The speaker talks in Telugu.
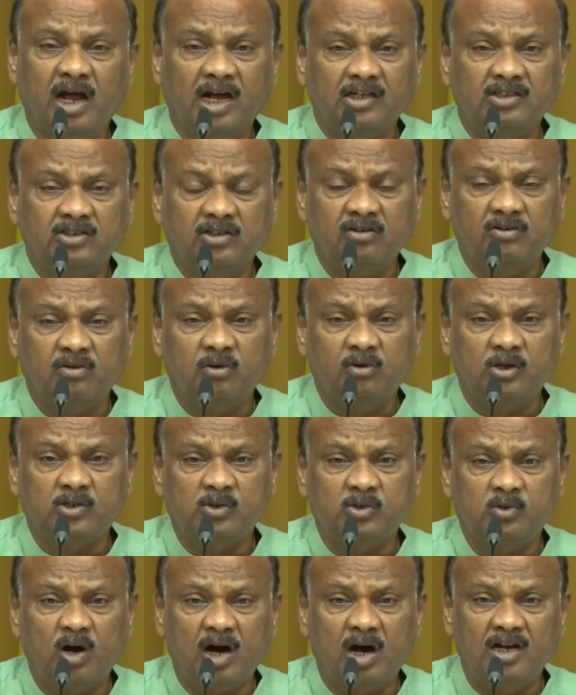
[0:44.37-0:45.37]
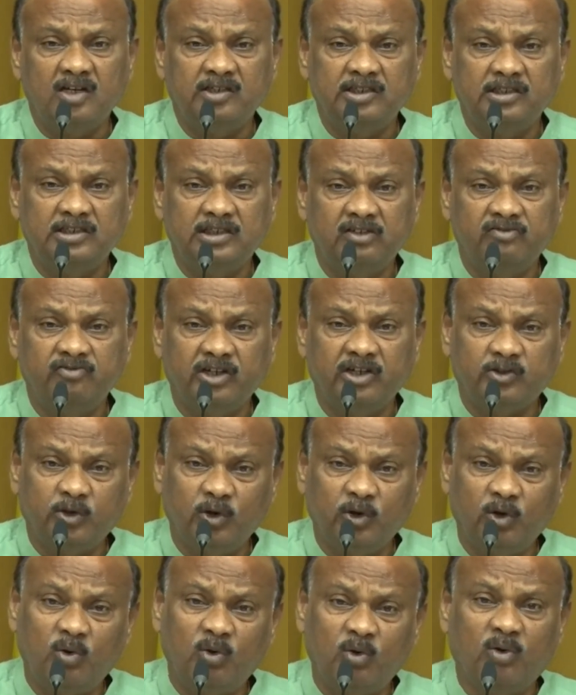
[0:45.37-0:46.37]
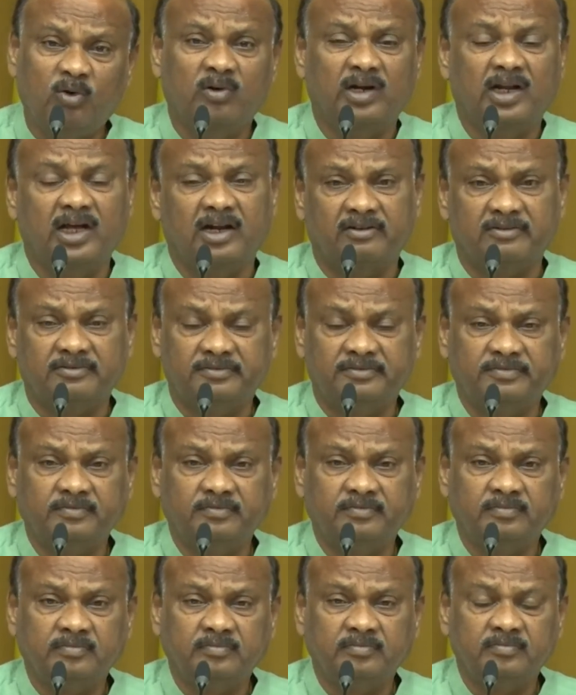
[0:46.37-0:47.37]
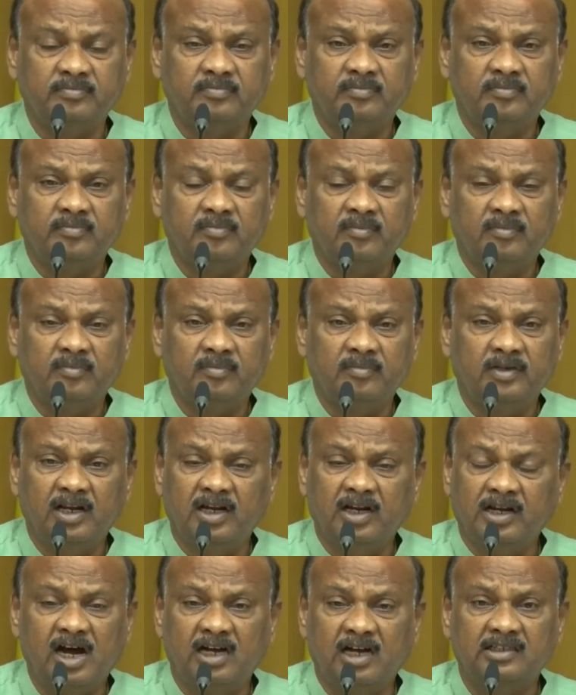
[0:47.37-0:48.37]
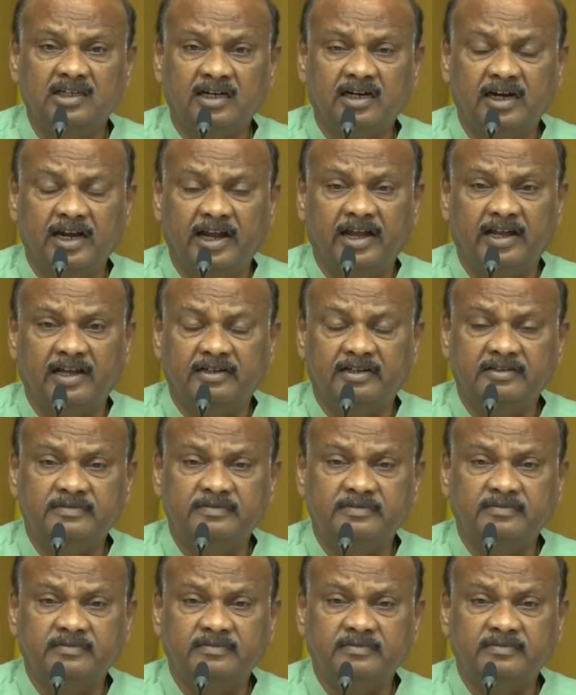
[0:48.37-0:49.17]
రాష్ట్రం కోసం ఆలోచించే వ్యక్తులు కూడా ఉన్నారు నేను కాదంటలే